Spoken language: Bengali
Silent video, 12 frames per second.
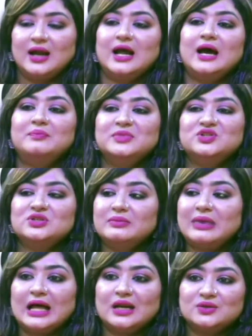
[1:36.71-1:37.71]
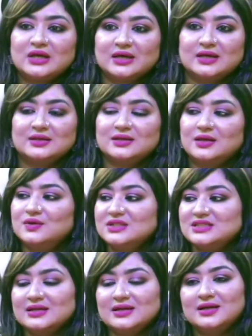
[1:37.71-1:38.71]
আর আপনি যদি ভালো থাকেন
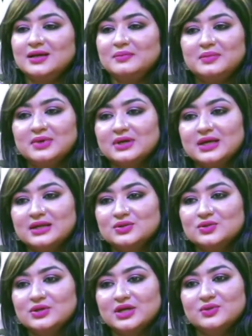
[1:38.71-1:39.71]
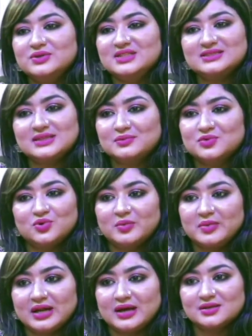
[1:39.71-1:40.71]
তাহলে সেখানে আপনাকে তো কেউ ডিস্টার্ব
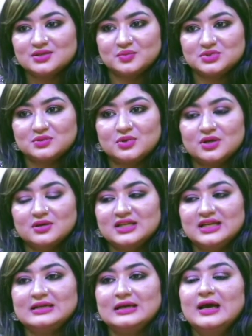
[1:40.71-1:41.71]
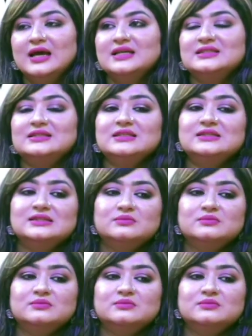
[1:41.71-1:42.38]
করবে না সবচেয়ে বড় কথা এটা সেটা